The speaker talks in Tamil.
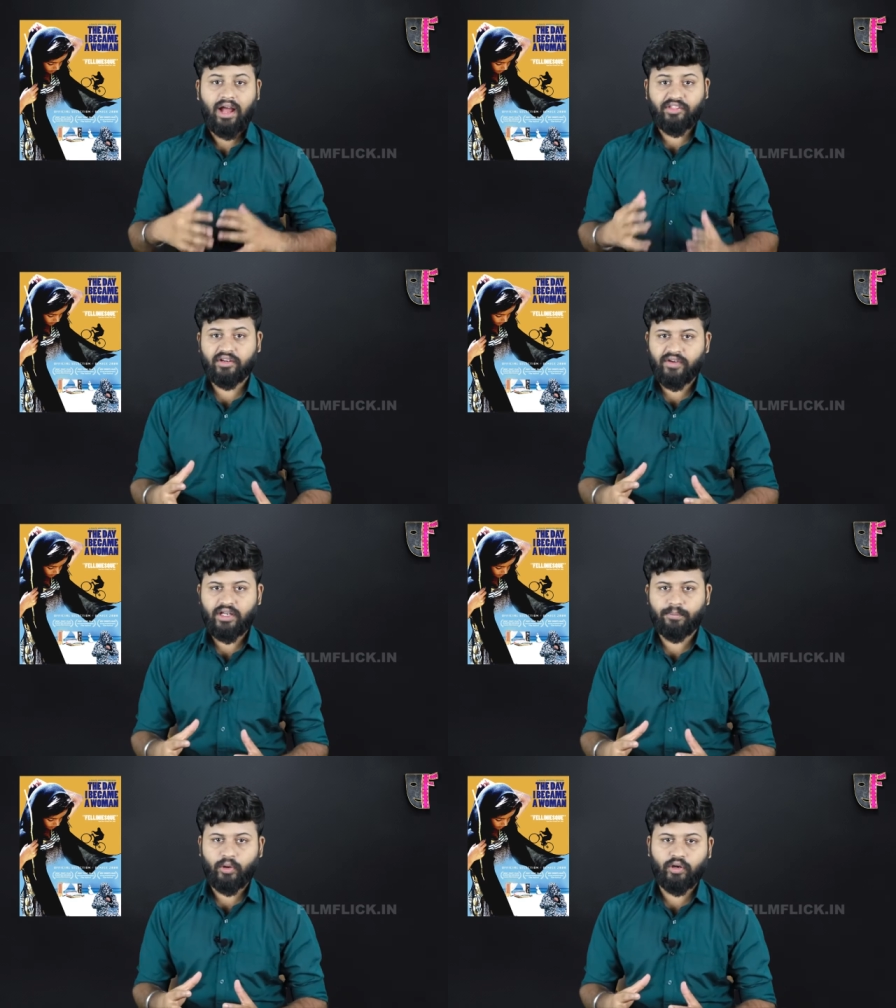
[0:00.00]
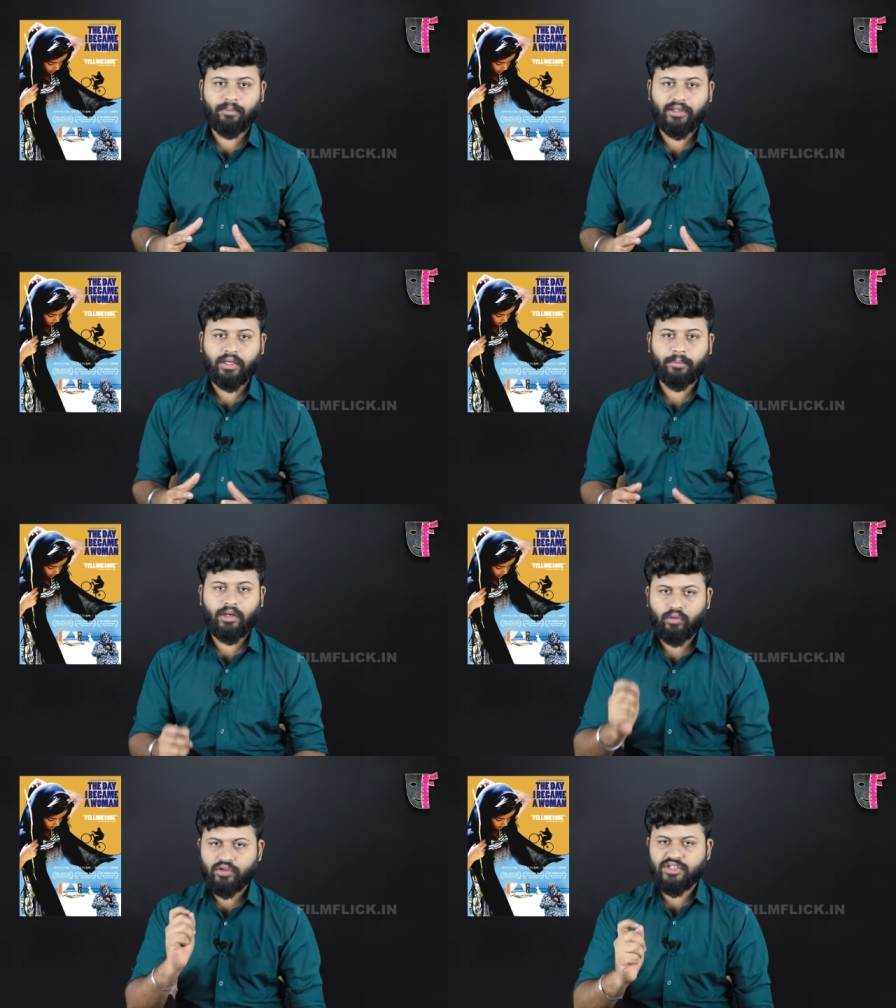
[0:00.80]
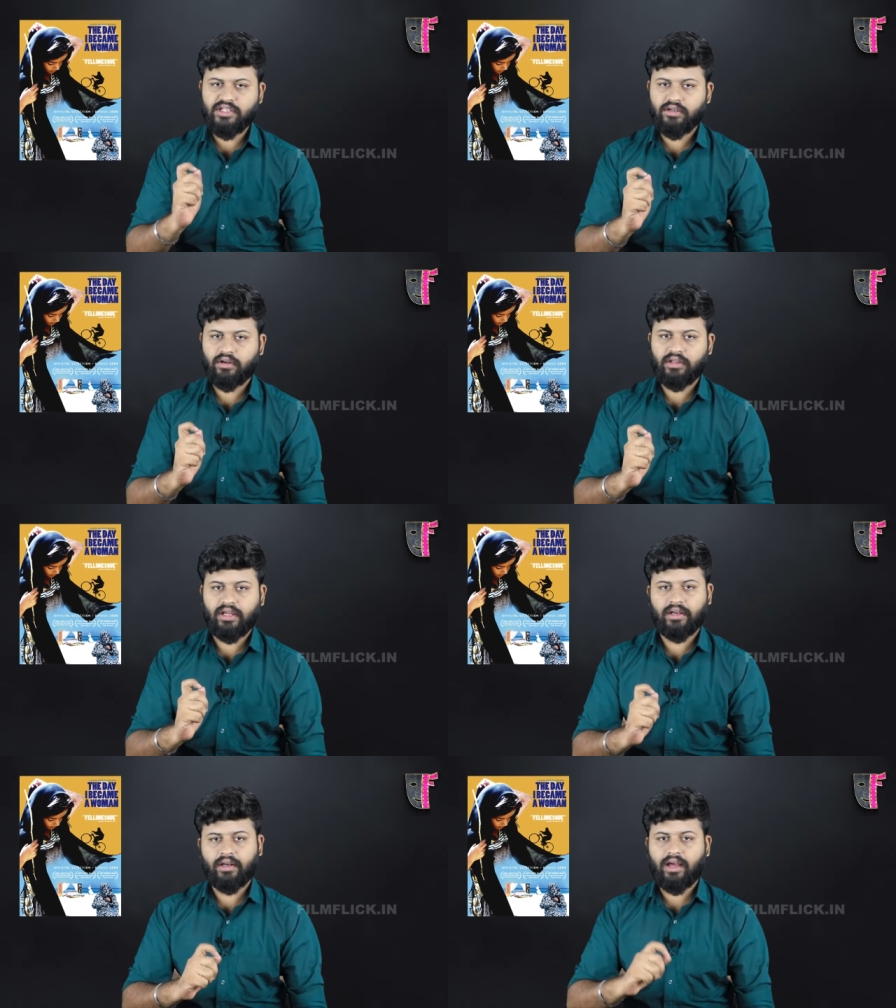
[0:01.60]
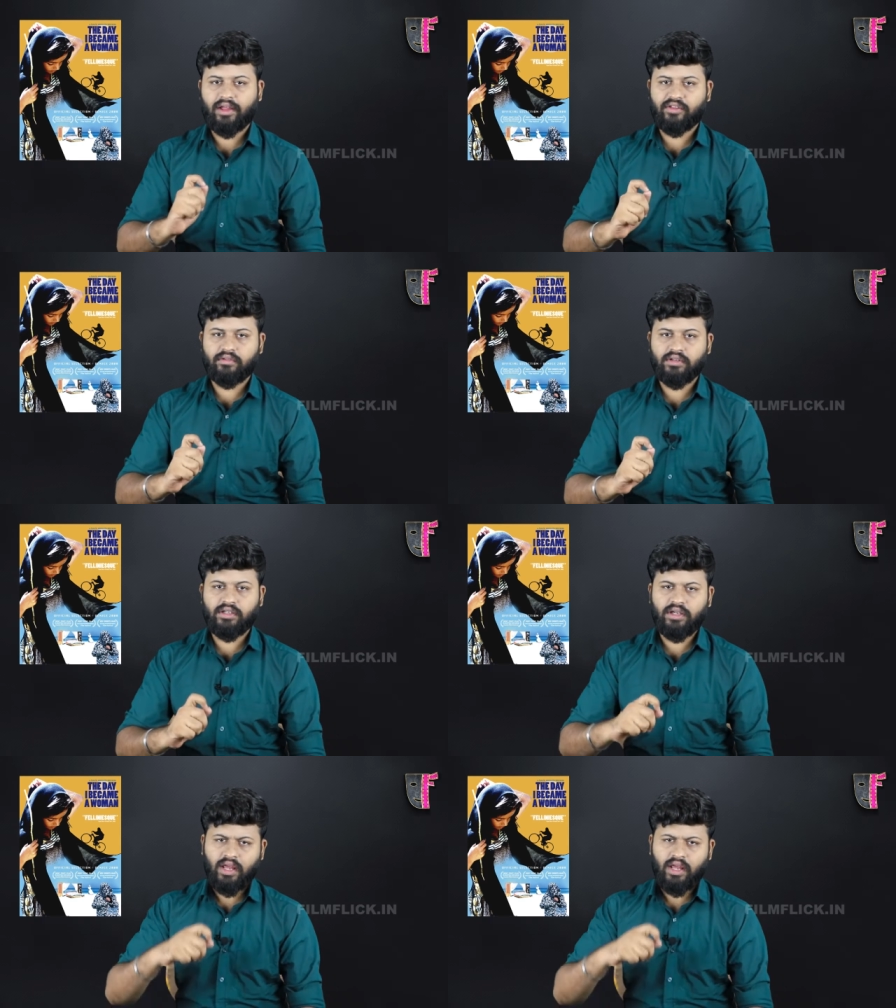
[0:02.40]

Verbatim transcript: ஹசன் வீட்டுக்கு போனோன்னு பார்த்திங்க அப்படின்னா ஒரு சின்ன ஒரு இது என்னென்னா ஹசன் வந்து